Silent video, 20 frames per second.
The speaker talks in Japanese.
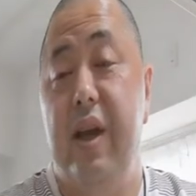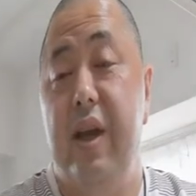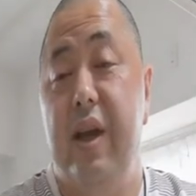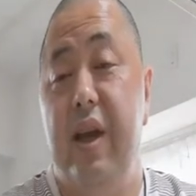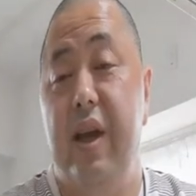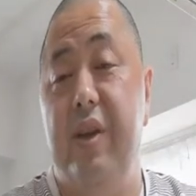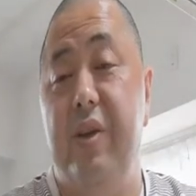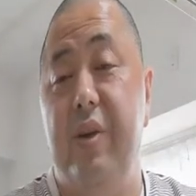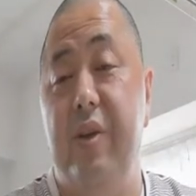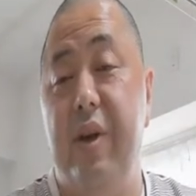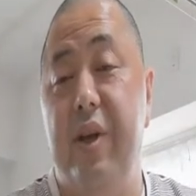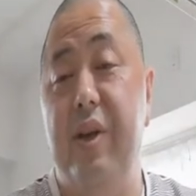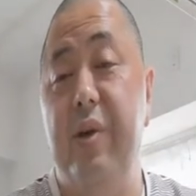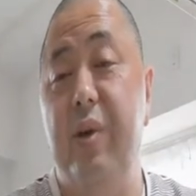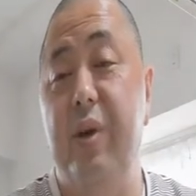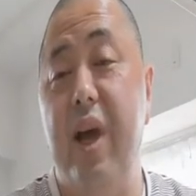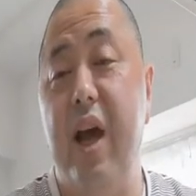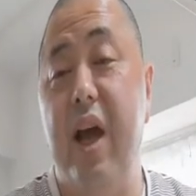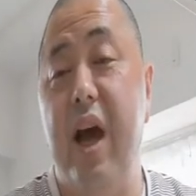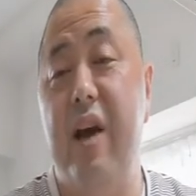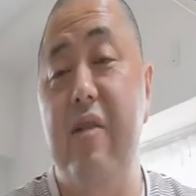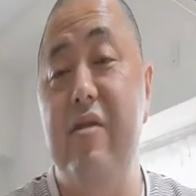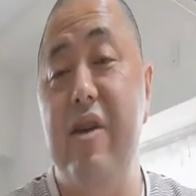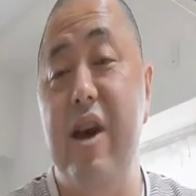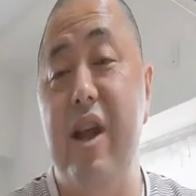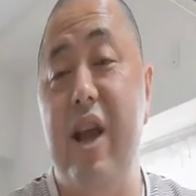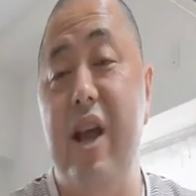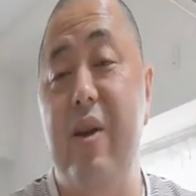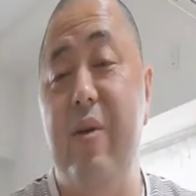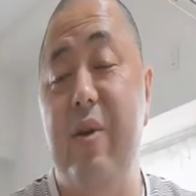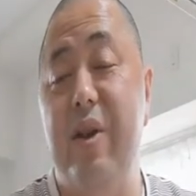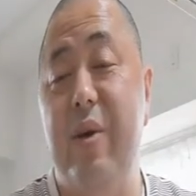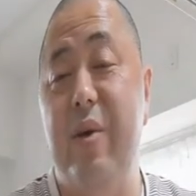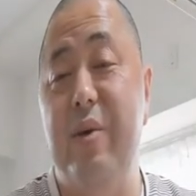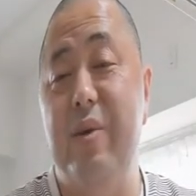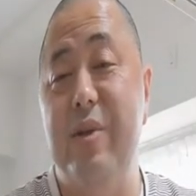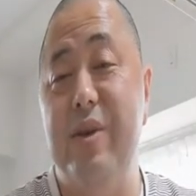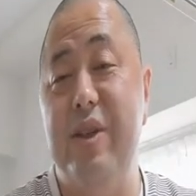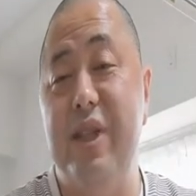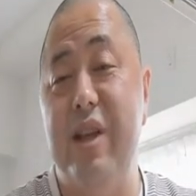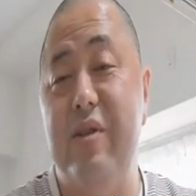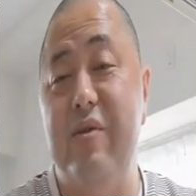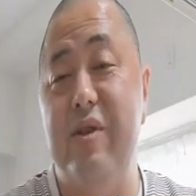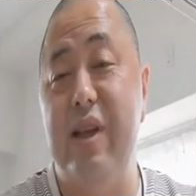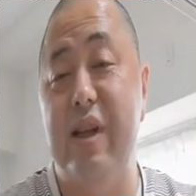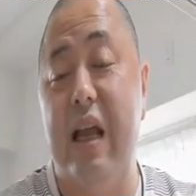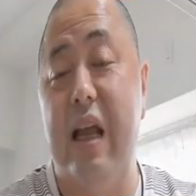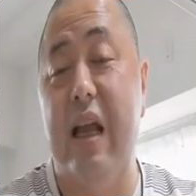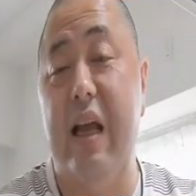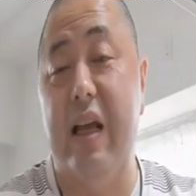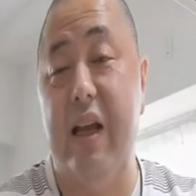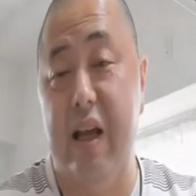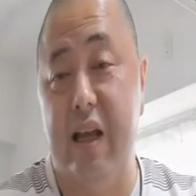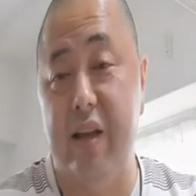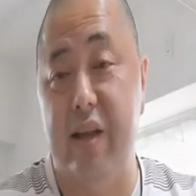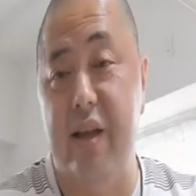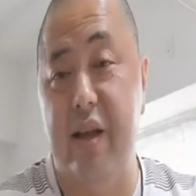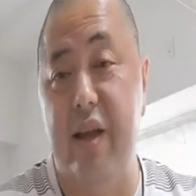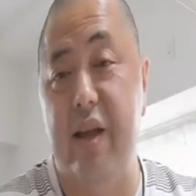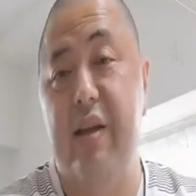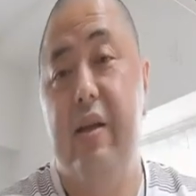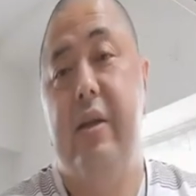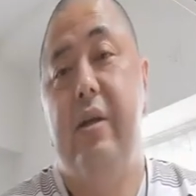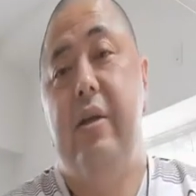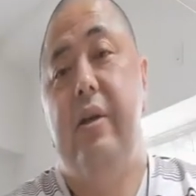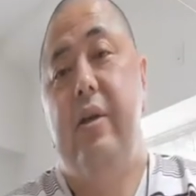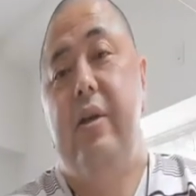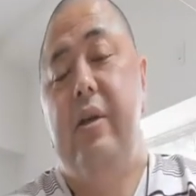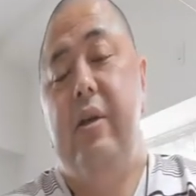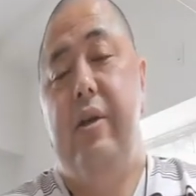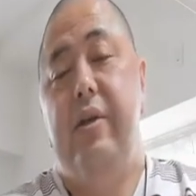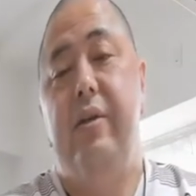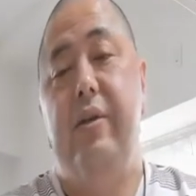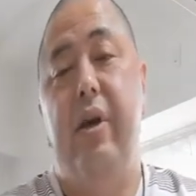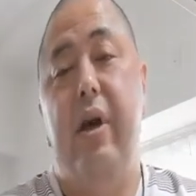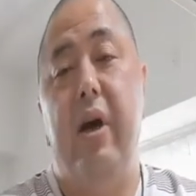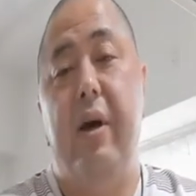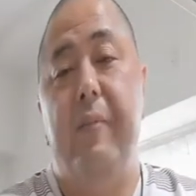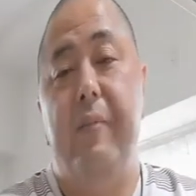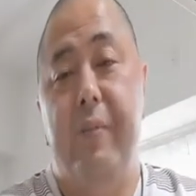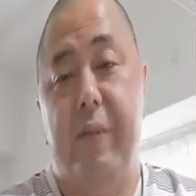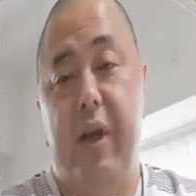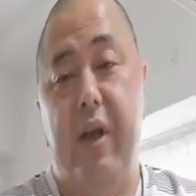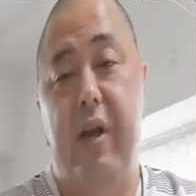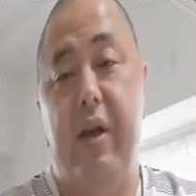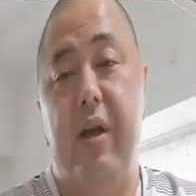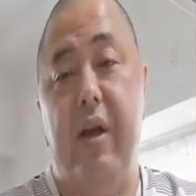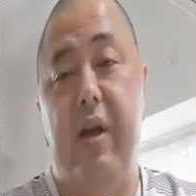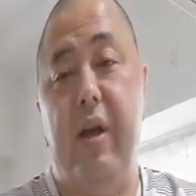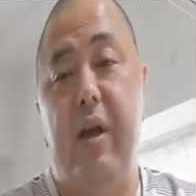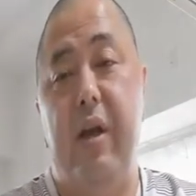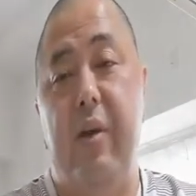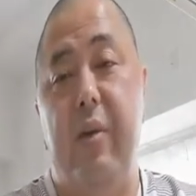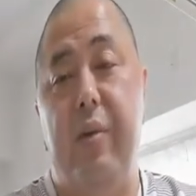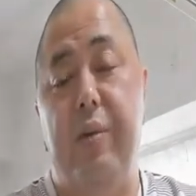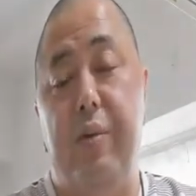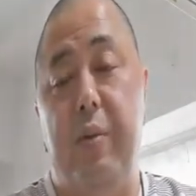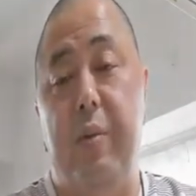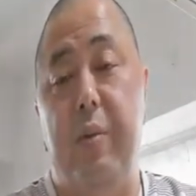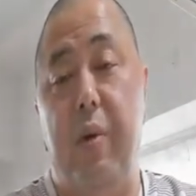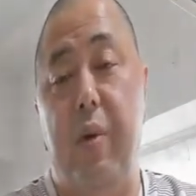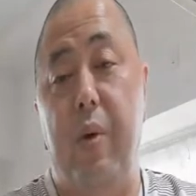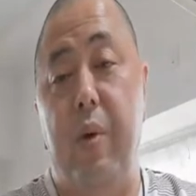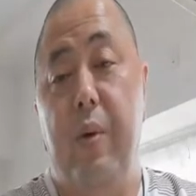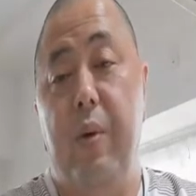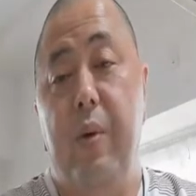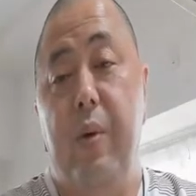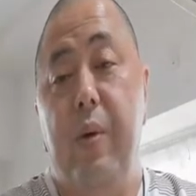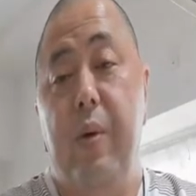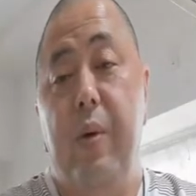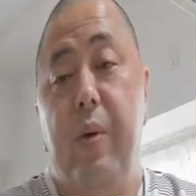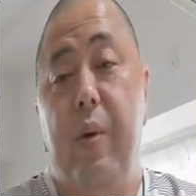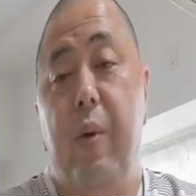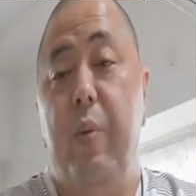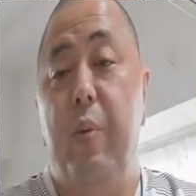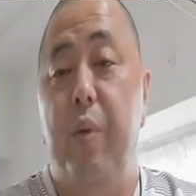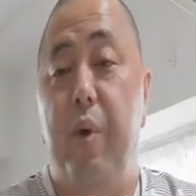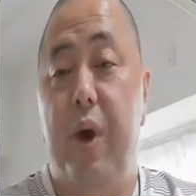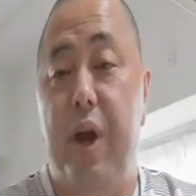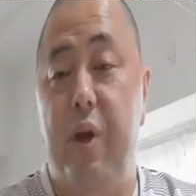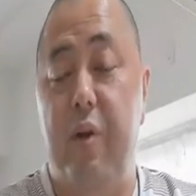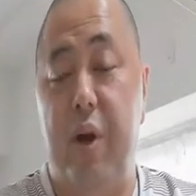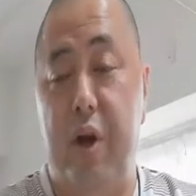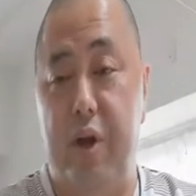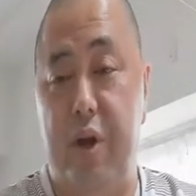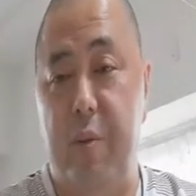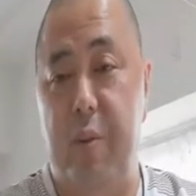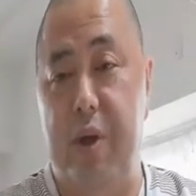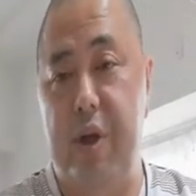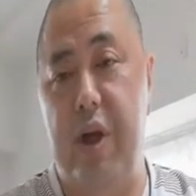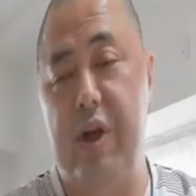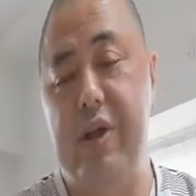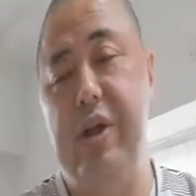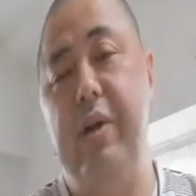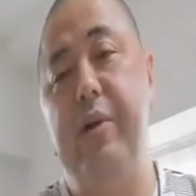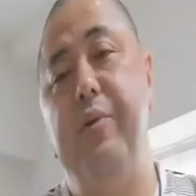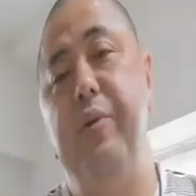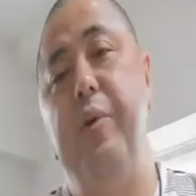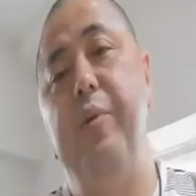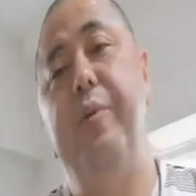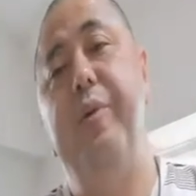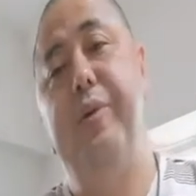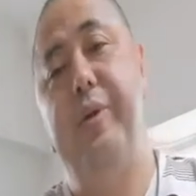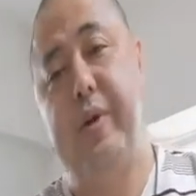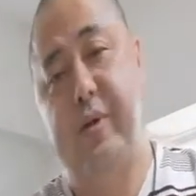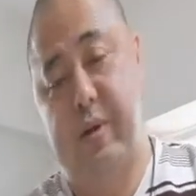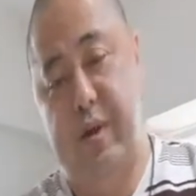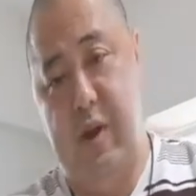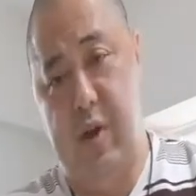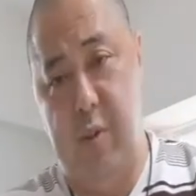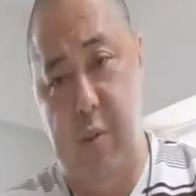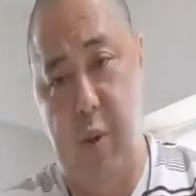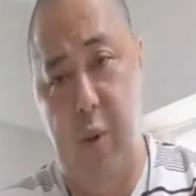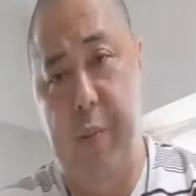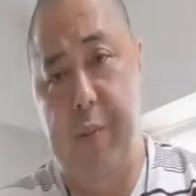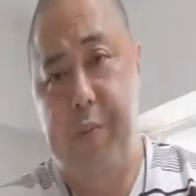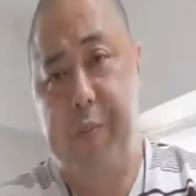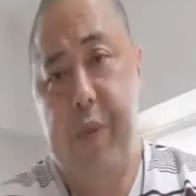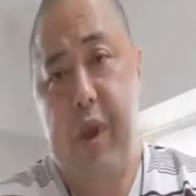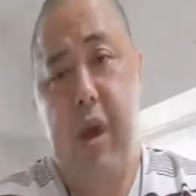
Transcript: あの、色気があるからいろんなことをしてるんじゃないかなっていうような、えー、ことも思われる方もいらっしゃると思うんですけども、